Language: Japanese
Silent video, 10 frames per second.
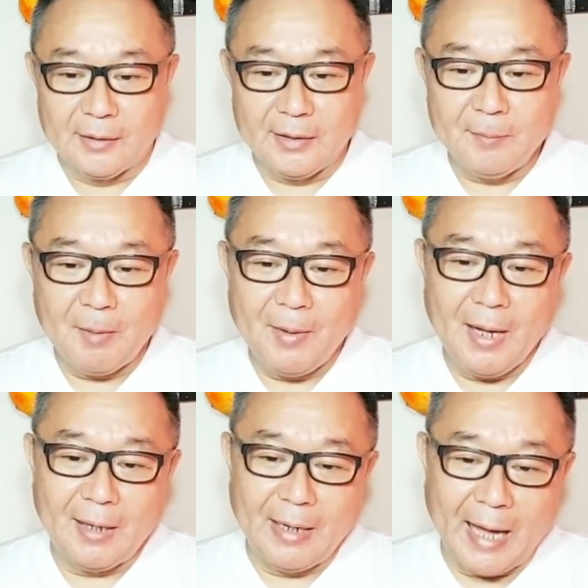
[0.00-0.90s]
今
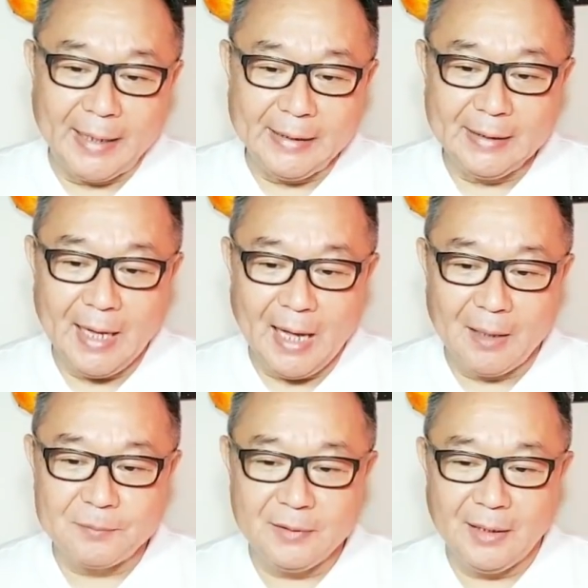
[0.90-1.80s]
まあ LINE
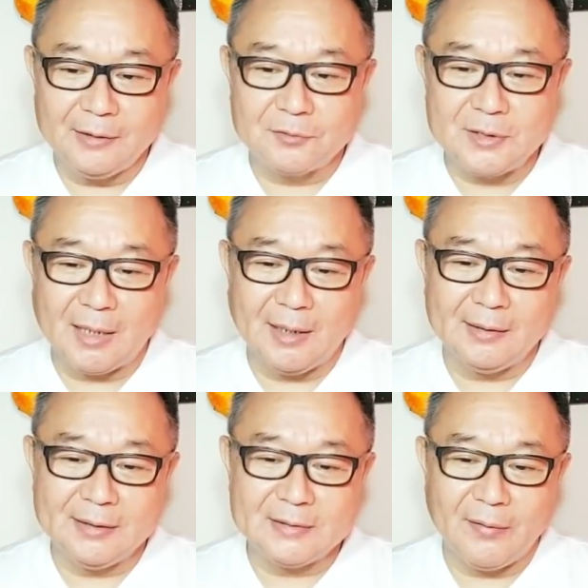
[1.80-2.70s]
が危ないと盛
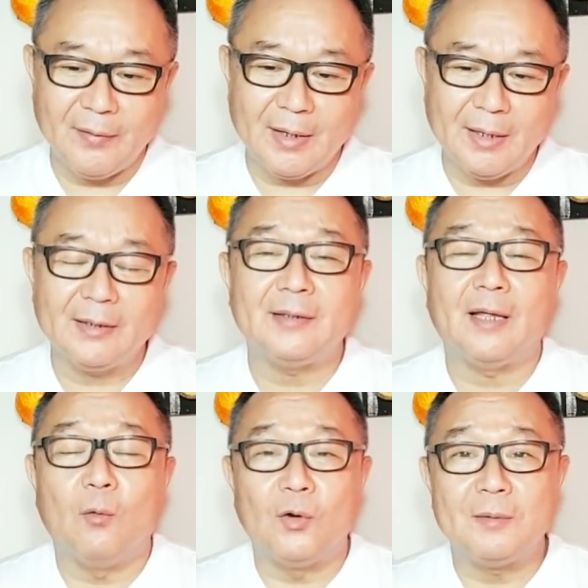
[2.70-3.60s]
んに騒がれ
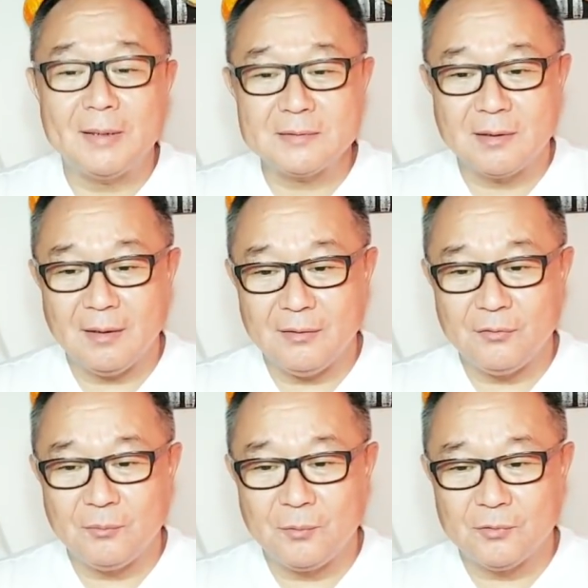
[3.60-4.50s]
ておりますけれ
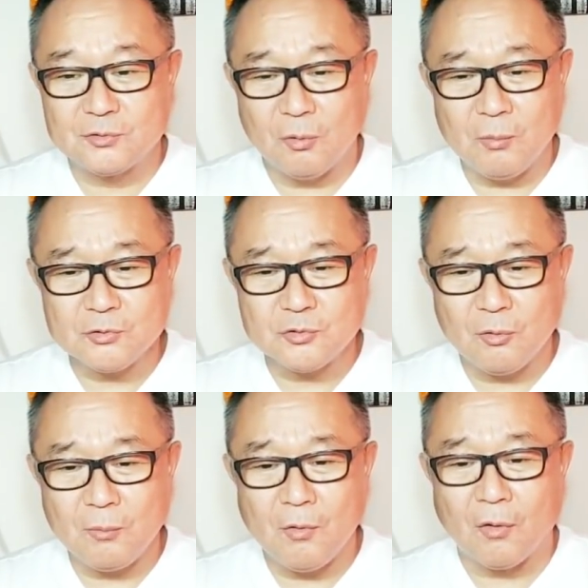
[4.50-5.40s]
どもそも
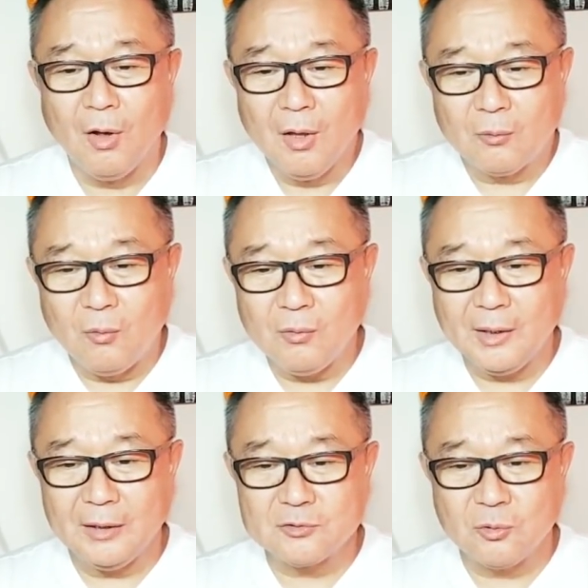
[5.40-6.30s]
そも今
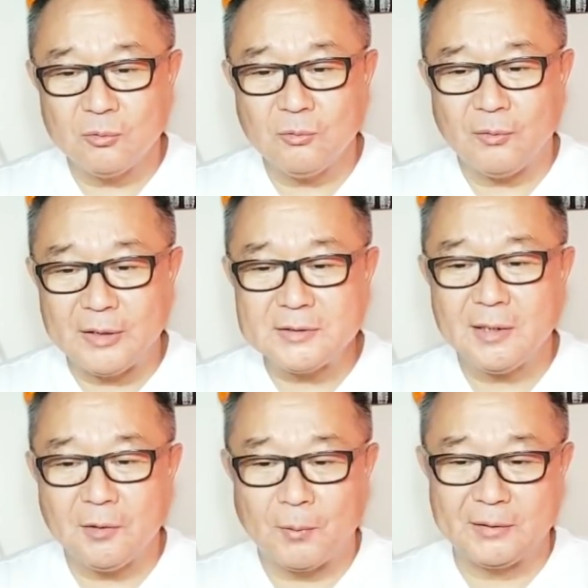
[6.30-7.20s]
回の騒動以
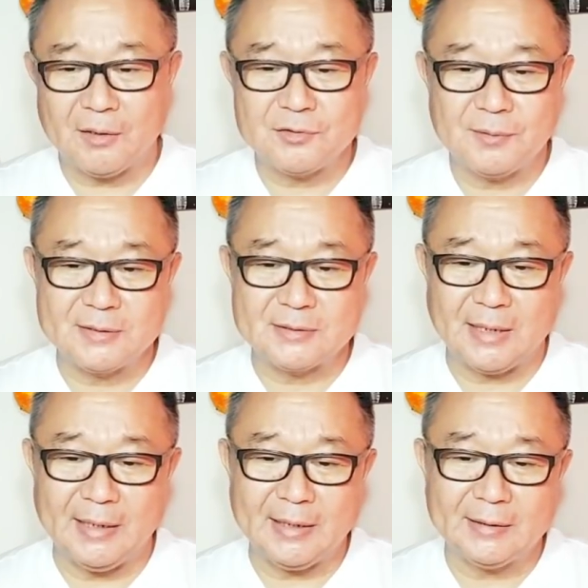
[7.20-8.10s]
前に私は
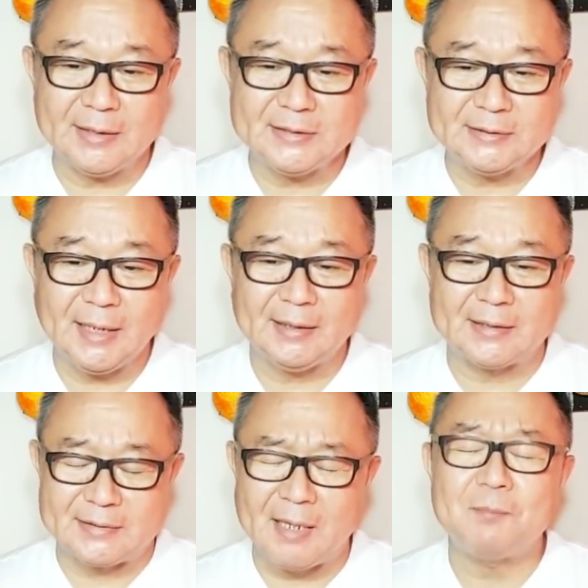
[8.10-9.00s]
使い方次第
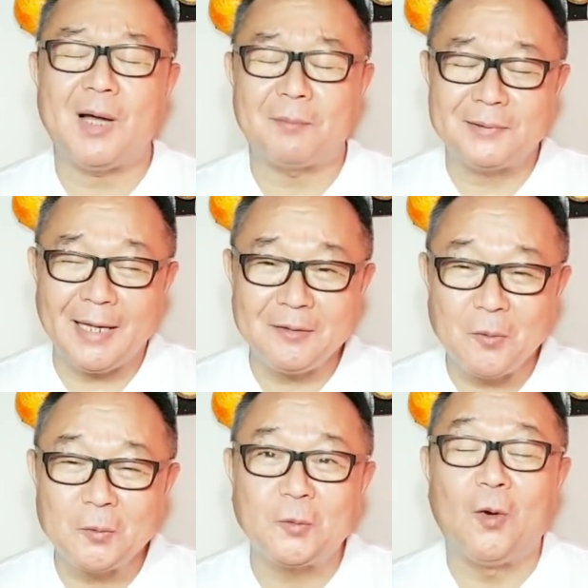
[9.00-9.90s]
で全部危ない
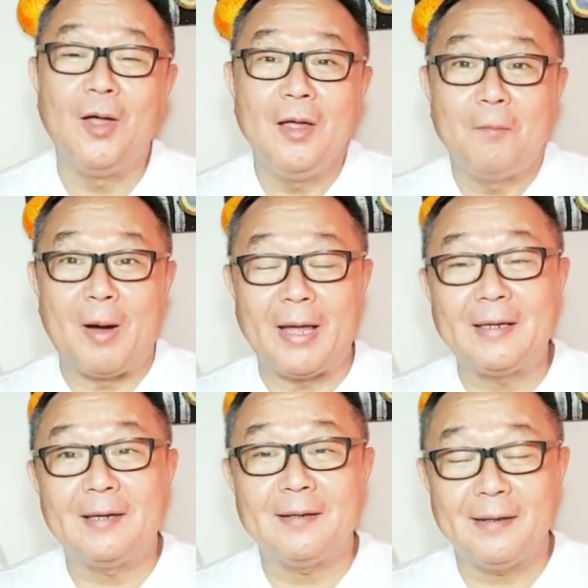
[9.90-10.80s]
よと前
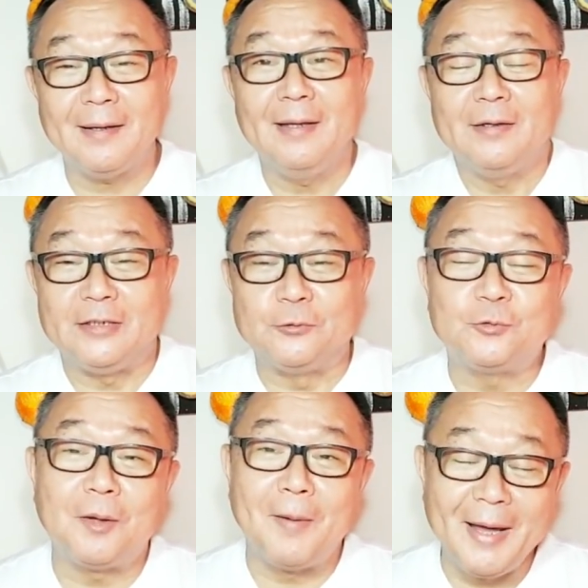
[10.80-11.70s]
からね言っ
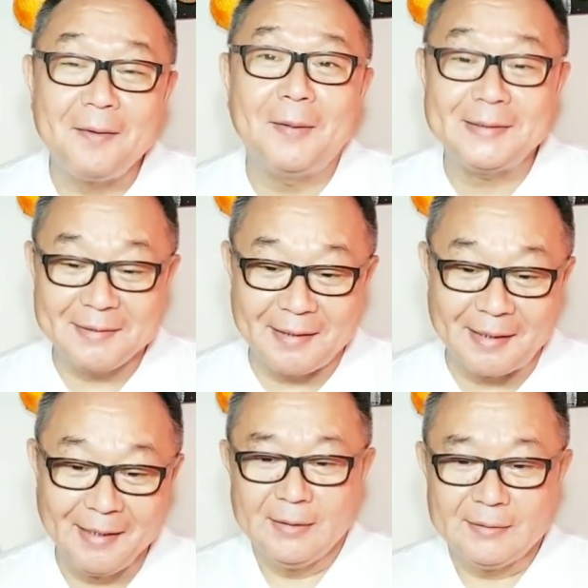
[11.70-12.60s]
てまいりまし
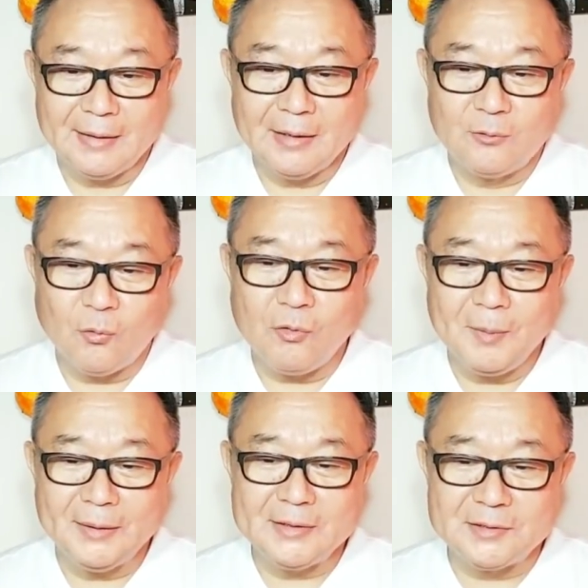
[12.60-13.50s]
たただどこ
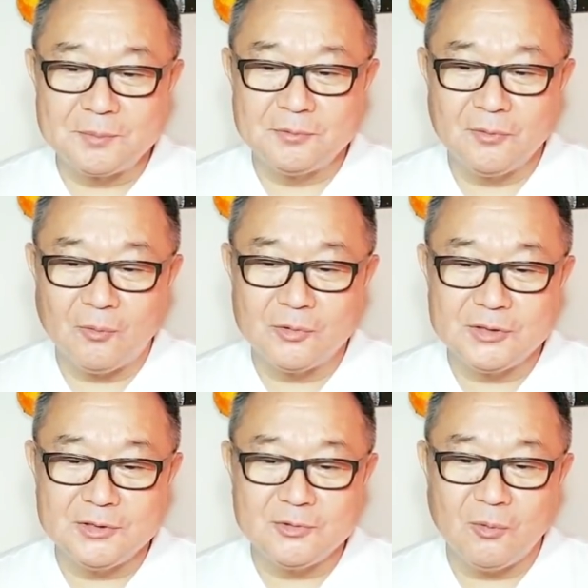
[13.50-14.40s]
まで自分の個
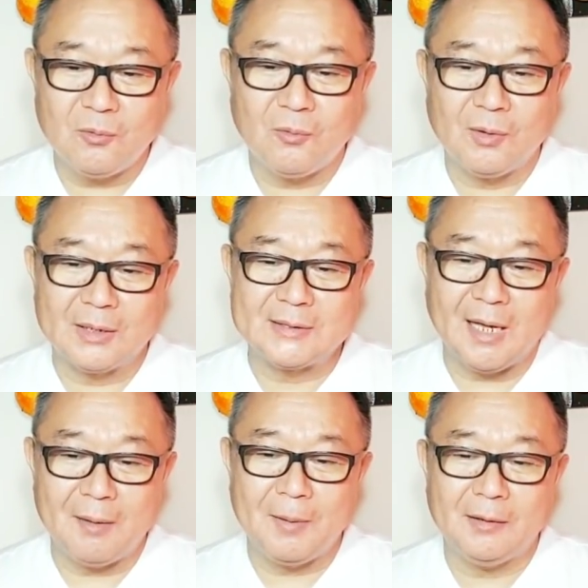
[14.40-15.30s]
人情報が
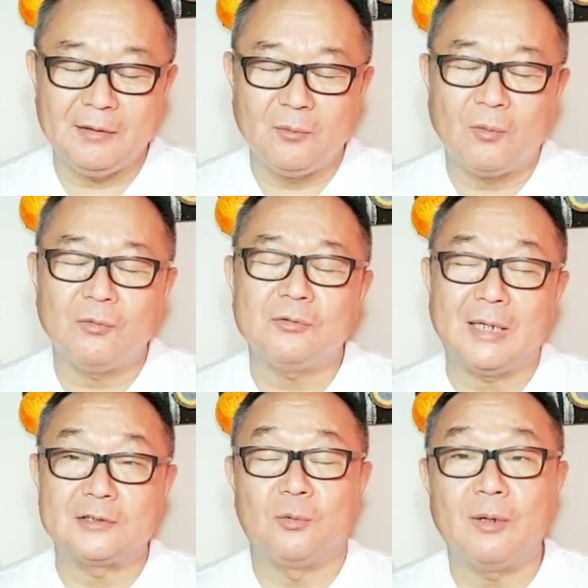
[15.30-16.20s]
サーバーに残る
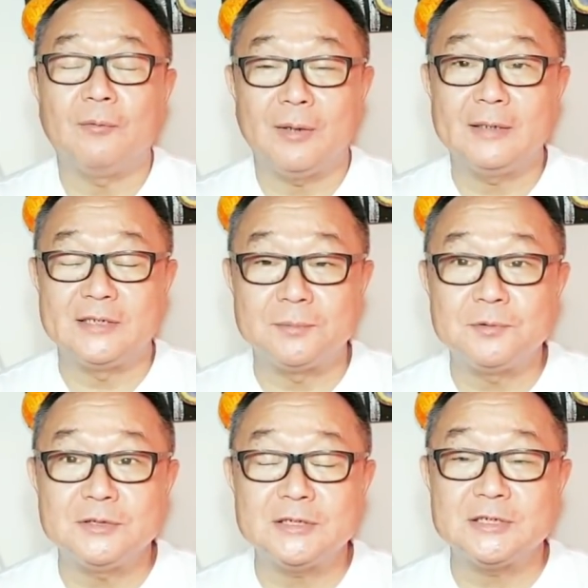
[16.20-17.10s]
かそれをね自
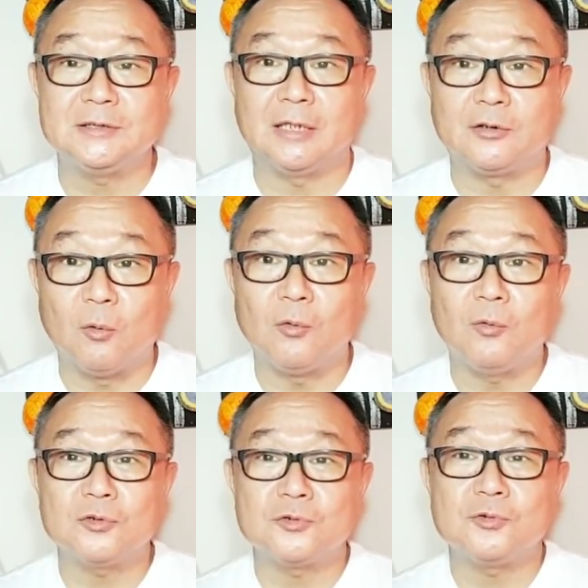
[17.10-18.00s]
分自身で許
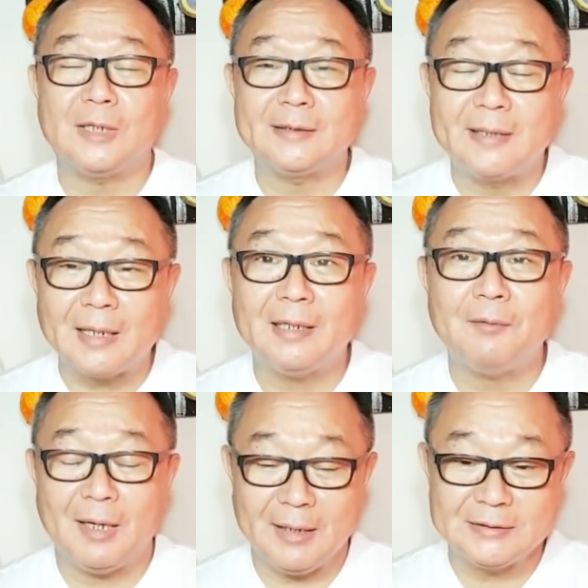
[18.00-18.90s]
容するかだけ
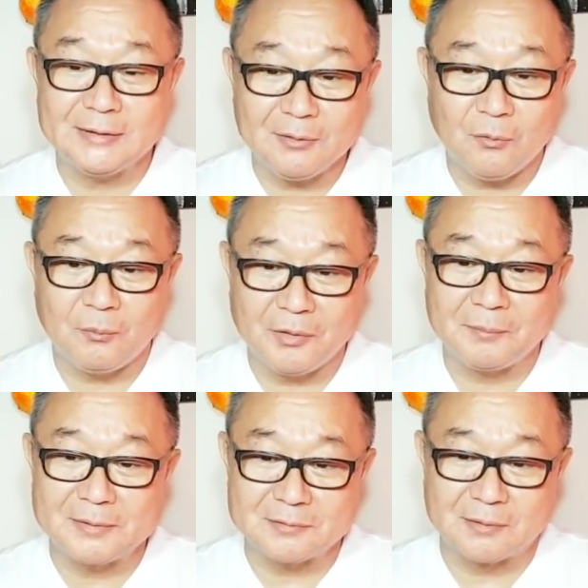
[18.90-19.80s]
の話だと思い
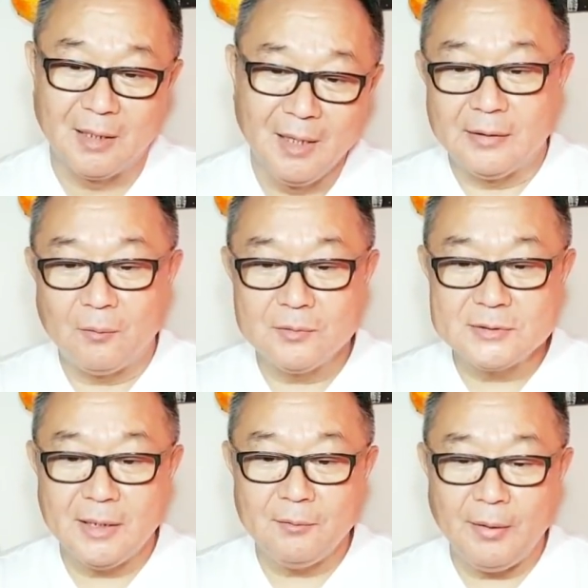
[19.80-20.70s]
ます日本
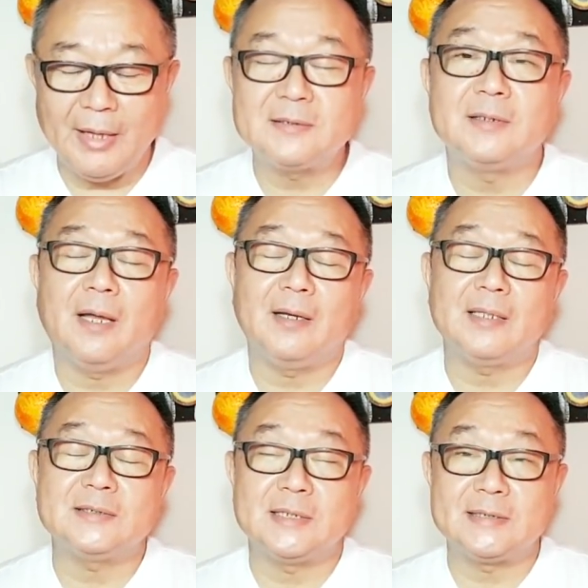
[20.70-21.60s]
製の
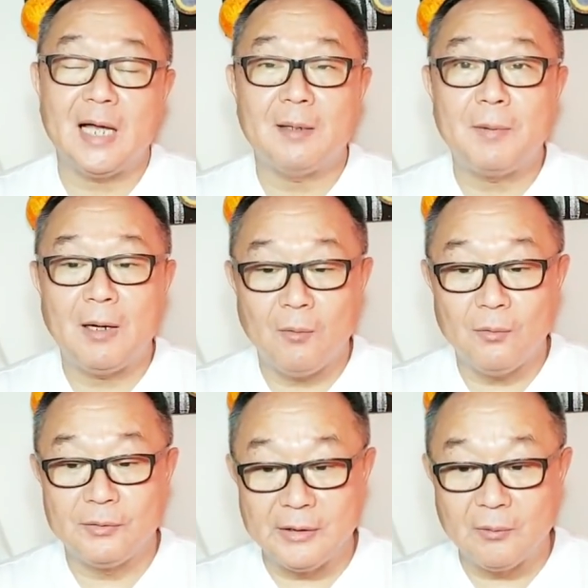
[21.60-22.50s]
SNS でサーバー
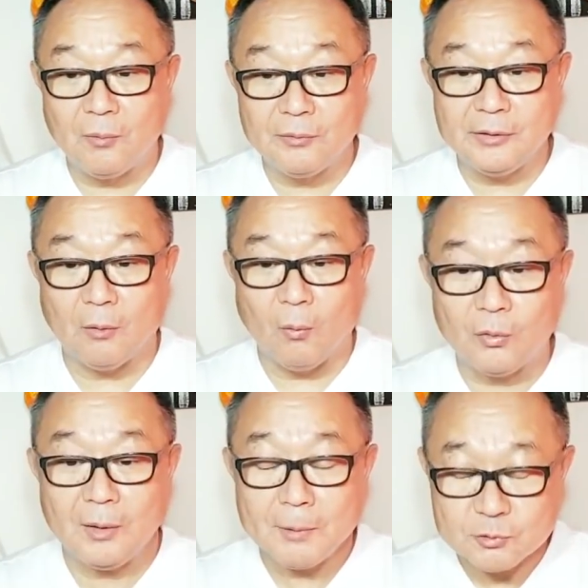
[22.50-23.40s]
を日本に
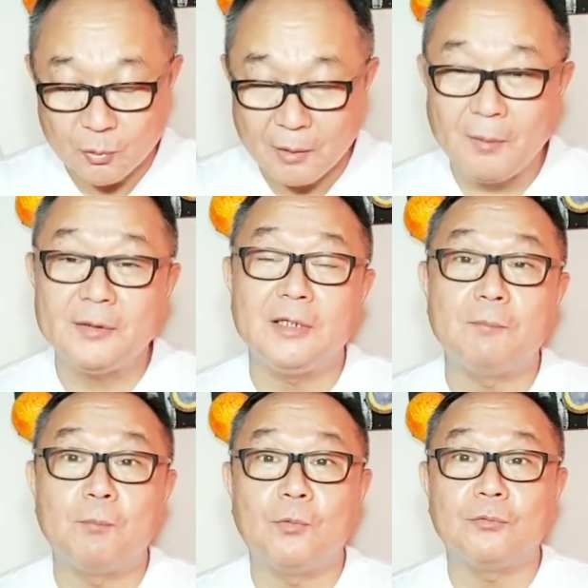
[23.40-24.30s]
けばそれは日
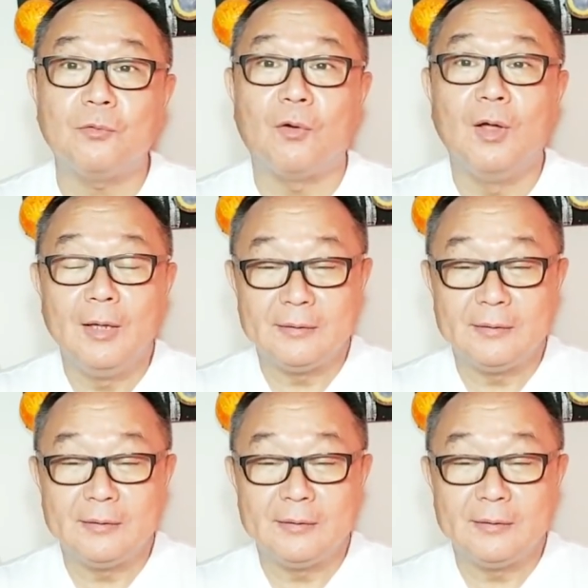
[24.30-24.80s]
本の